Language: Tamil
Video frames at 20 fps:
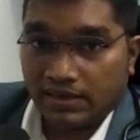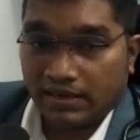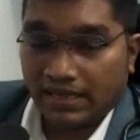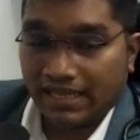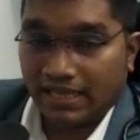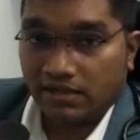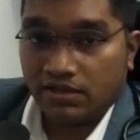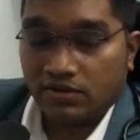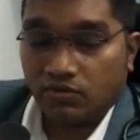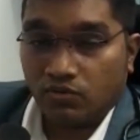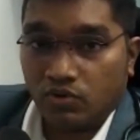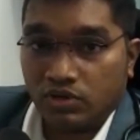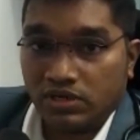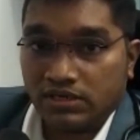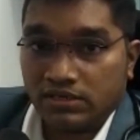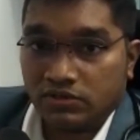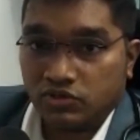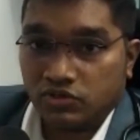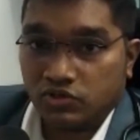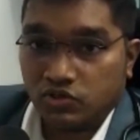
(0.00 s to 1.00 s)
அதாவது ஒரு
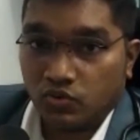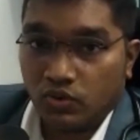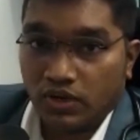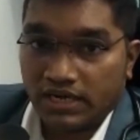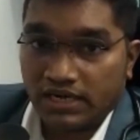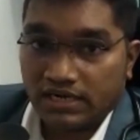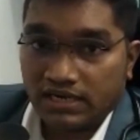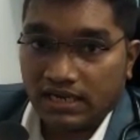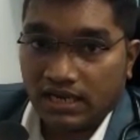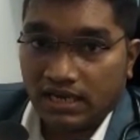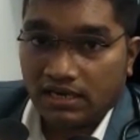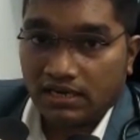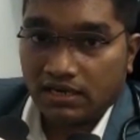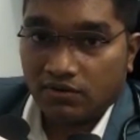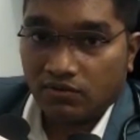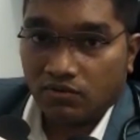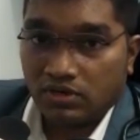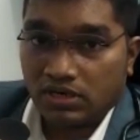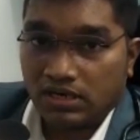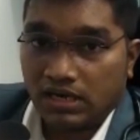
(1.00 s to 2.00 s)
சுகர்னால்
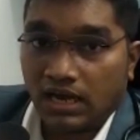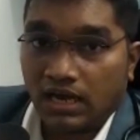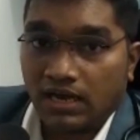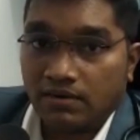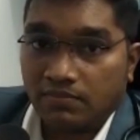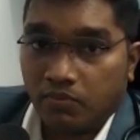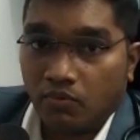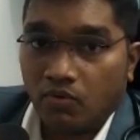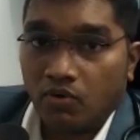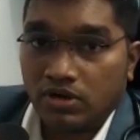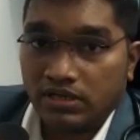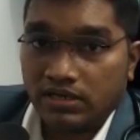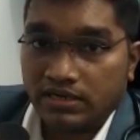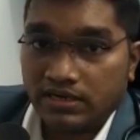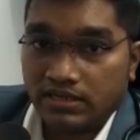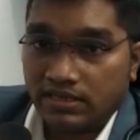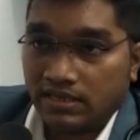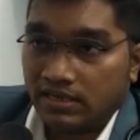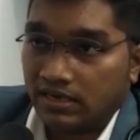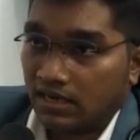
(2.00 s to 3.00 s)
ஒரு கால்
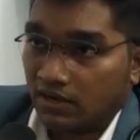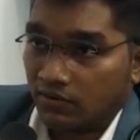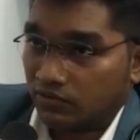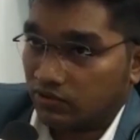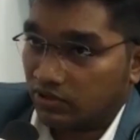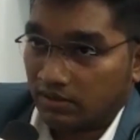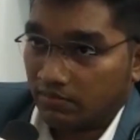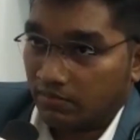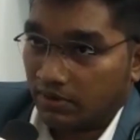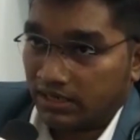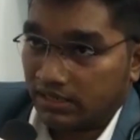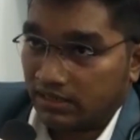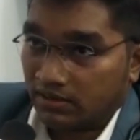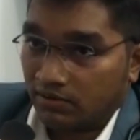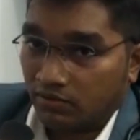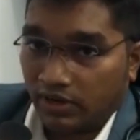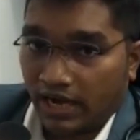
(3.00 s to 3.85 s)
போகிறதுன்றத நான் ஒத்துக்க மாட்டேன்